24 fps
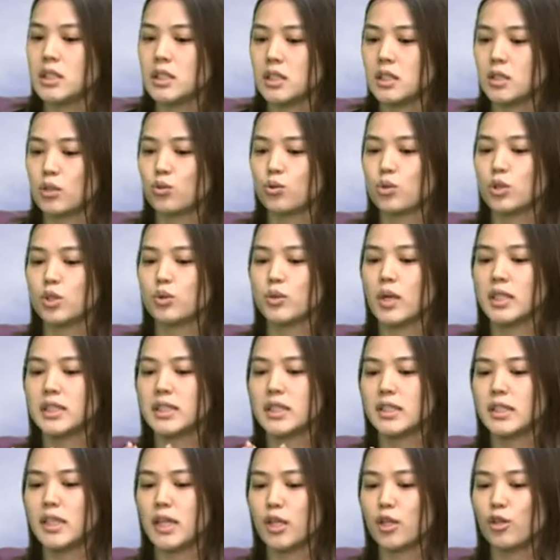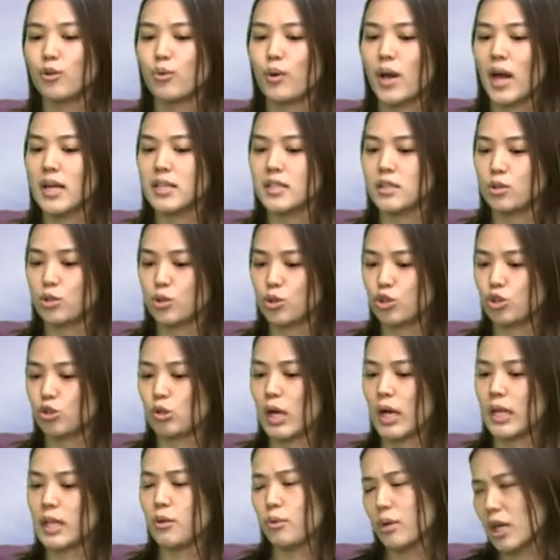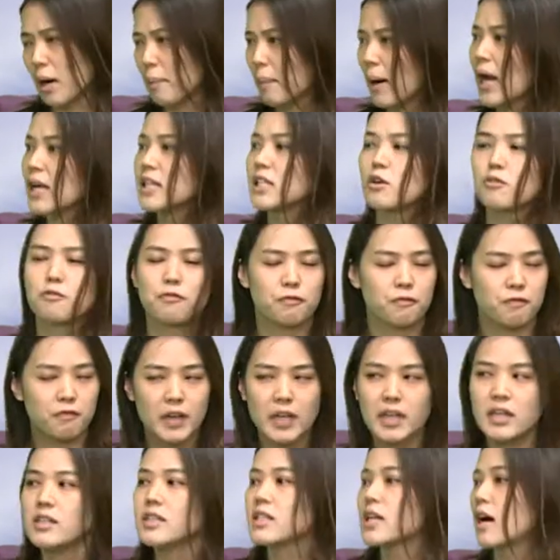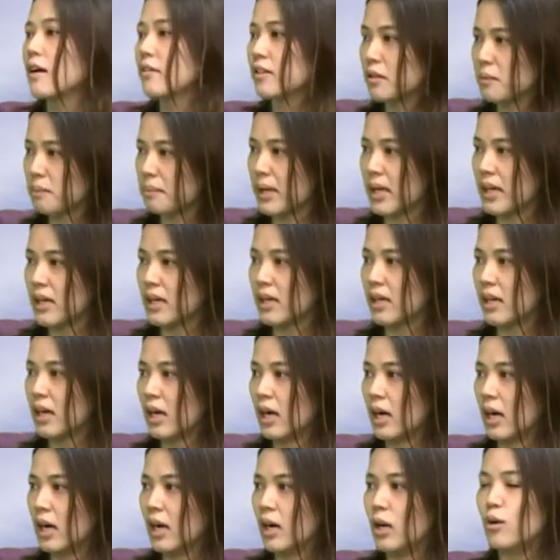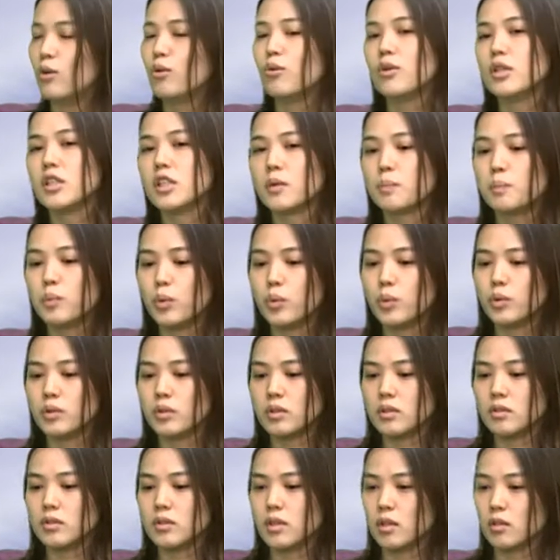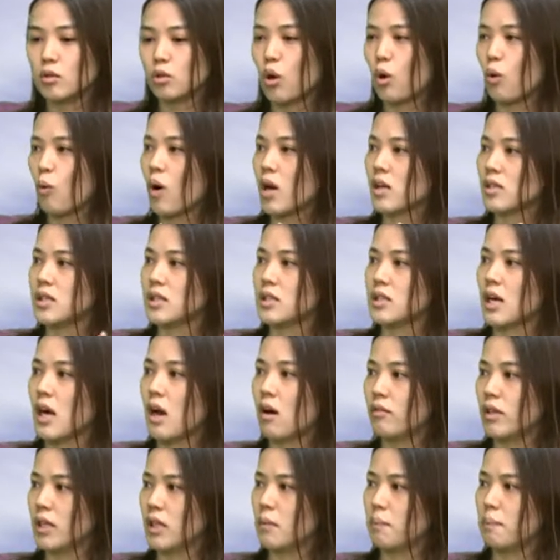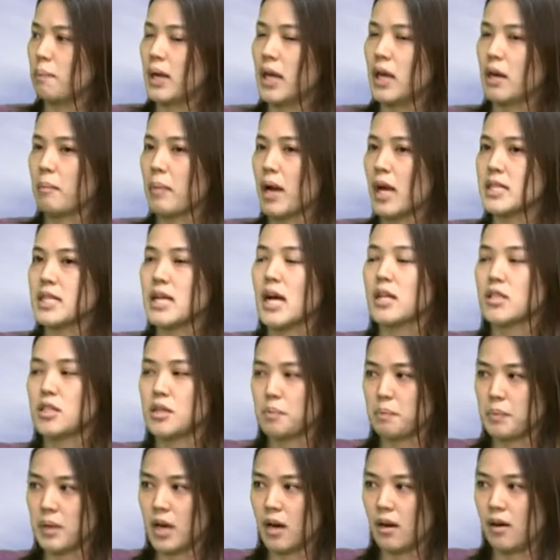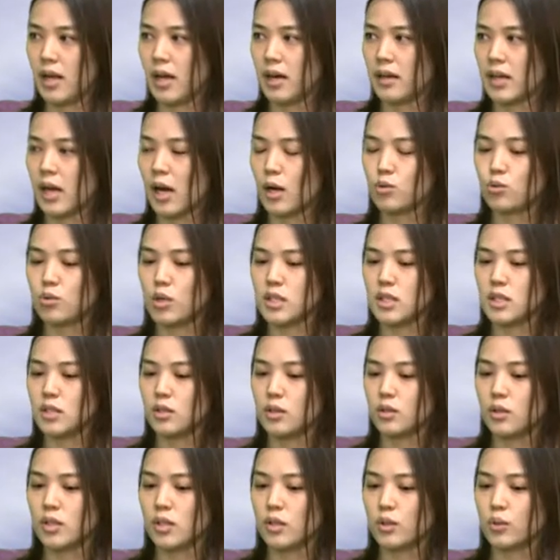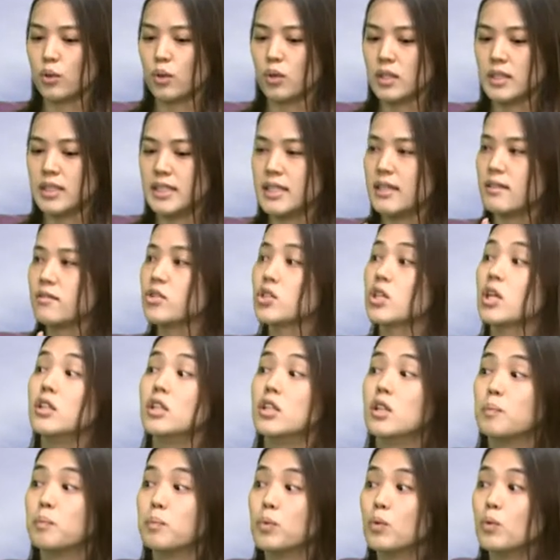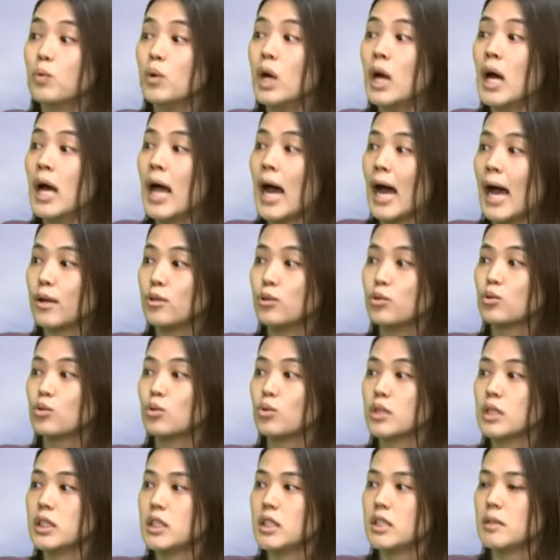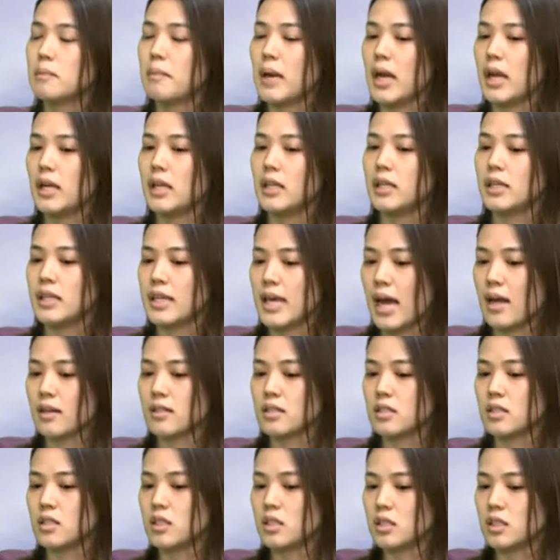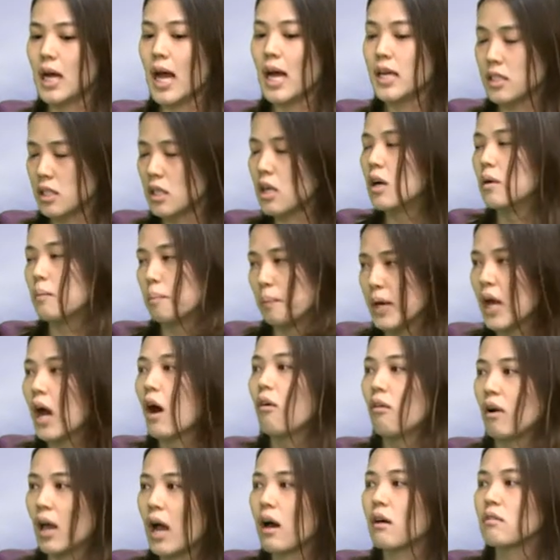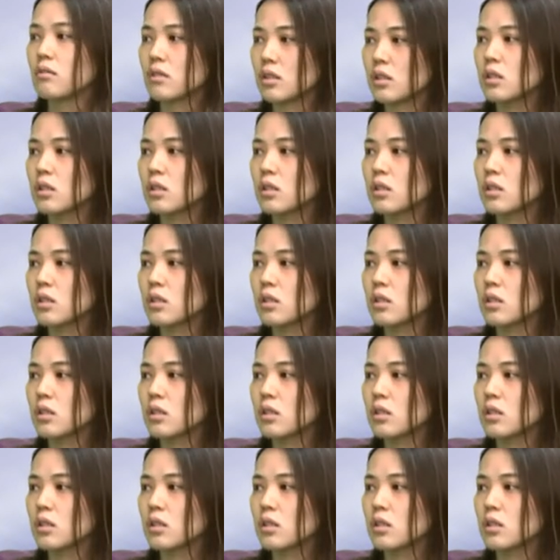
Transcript: 且其实说实话，现在的女孩子都喜欢，因为它拍照非常的美。如果你的布的透光性好，那个背影拍下来是很漂亮。然后最近又很多建成的布，他去做一些美丽的样子，其实它是很漂亮